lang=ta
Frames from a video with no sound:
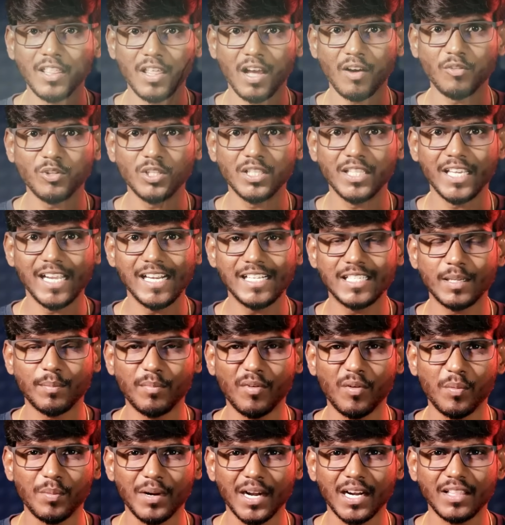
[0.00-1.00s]
ஏதாவது திகில்
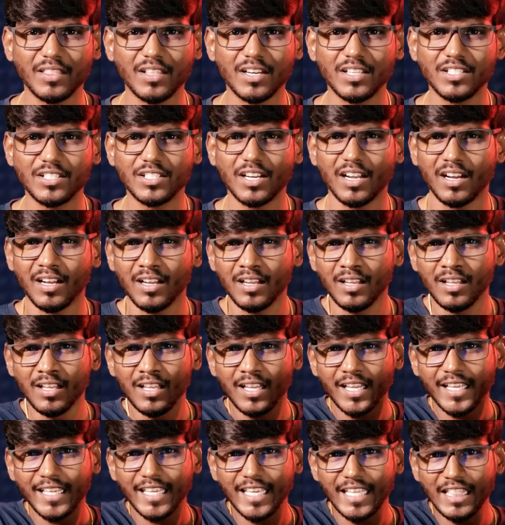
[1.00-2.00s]
சம்பவம் நடந்துருந்துச்சுன்னா
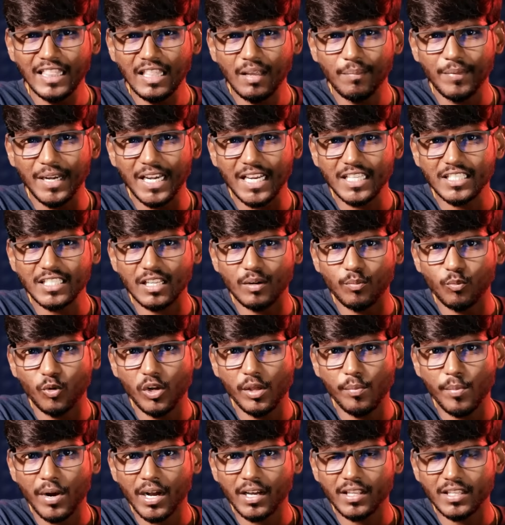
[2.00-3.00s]
இந்த மின்னஞ்சல்
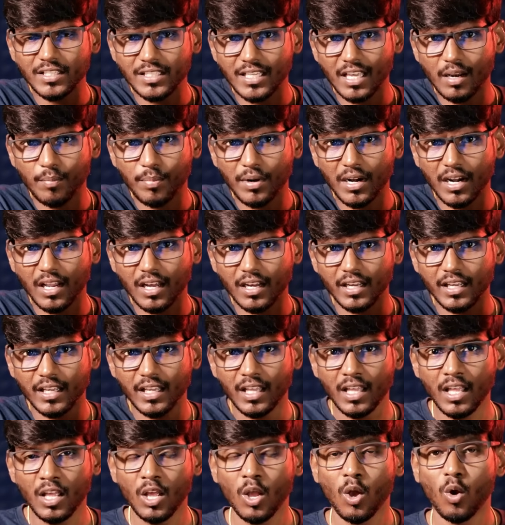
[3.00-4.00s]
மூலியமாக அதை ஷேர் பண்ணலாங்க
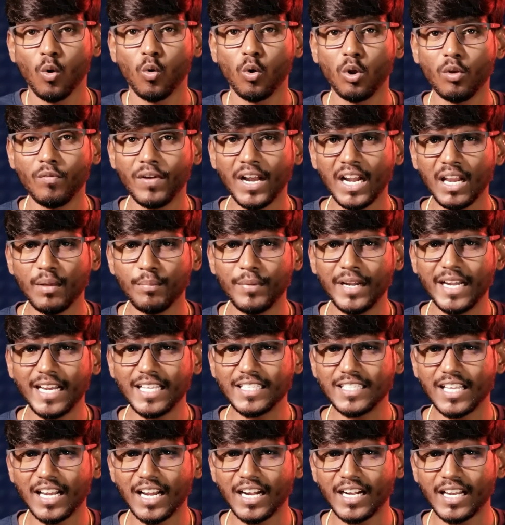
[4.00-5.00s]
ஒருவேளை
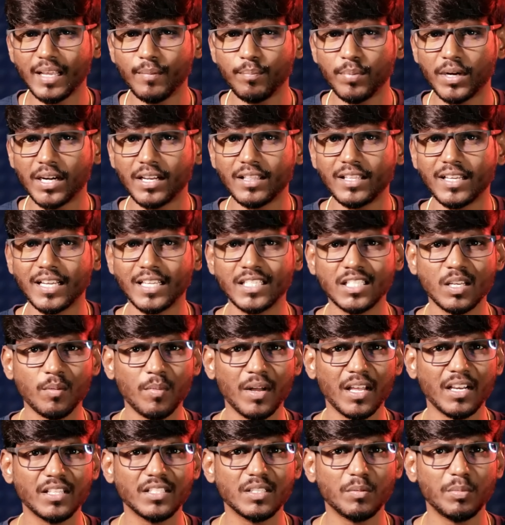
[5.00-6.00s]
மின்னஞ்சலில் டைப் பண்ணுறது
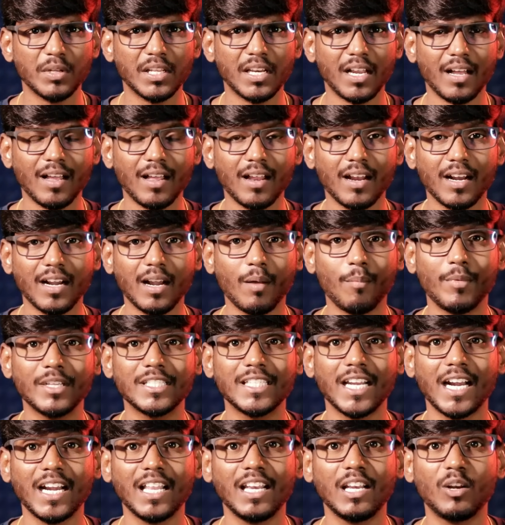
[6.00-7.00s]
கஷ்டமாக இருந்துச்சு அப்படின்னா நம்ம
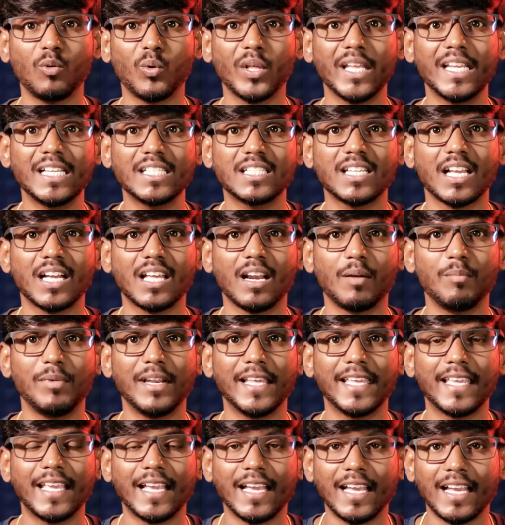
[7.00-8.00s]
சேனலினோட இன்ஸ்டாகிராம்
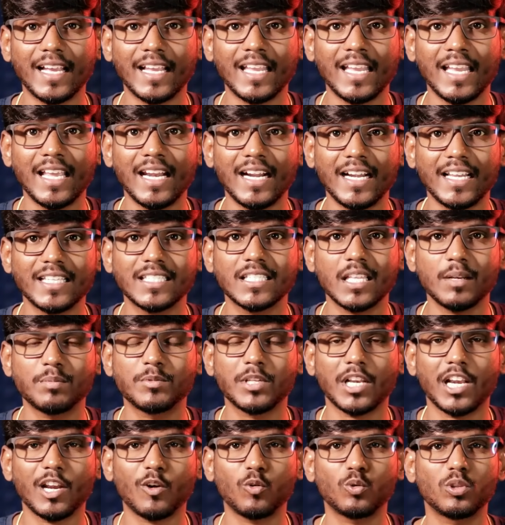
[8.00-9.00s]
லிங்க்கை கீழே
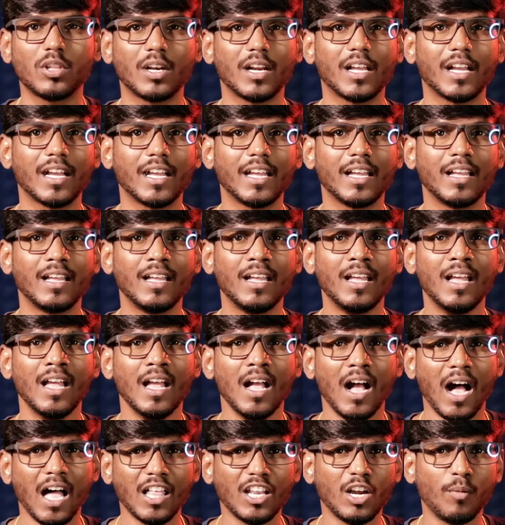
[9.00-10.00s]
டிஸ்கிரிப்ஷனில் கொடுத்துருக்கங்க
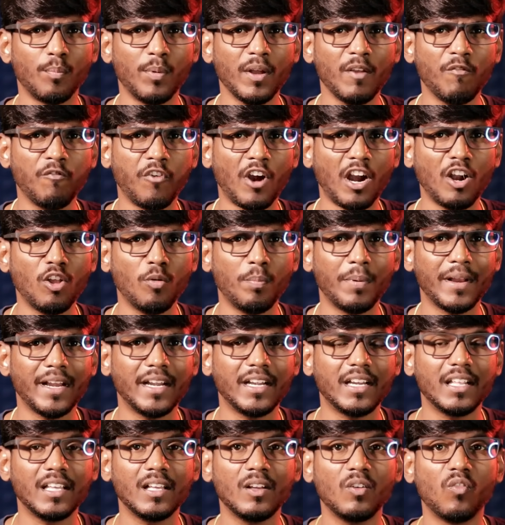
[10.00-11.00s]
அதில் போய் ஃபாலோ
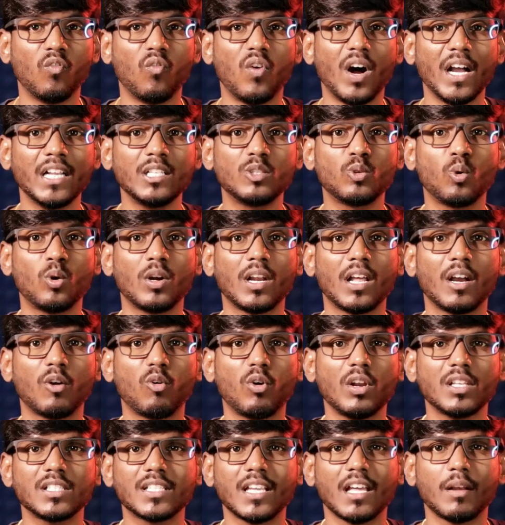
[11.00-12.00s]
பண்ணிவிட்டு வாய்ஸ் நோட்டாக
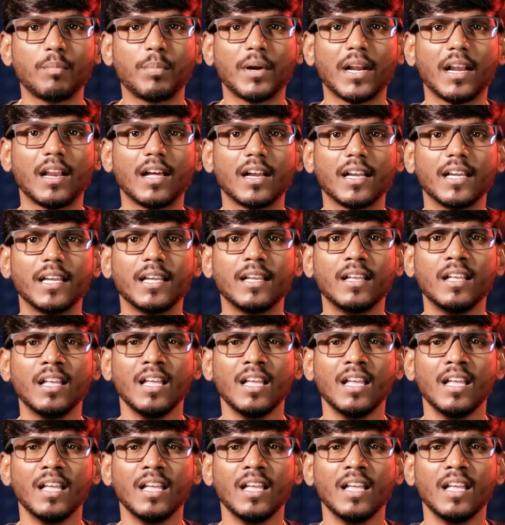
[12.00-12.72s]
கூட ஷேர் பண்ணலாங்க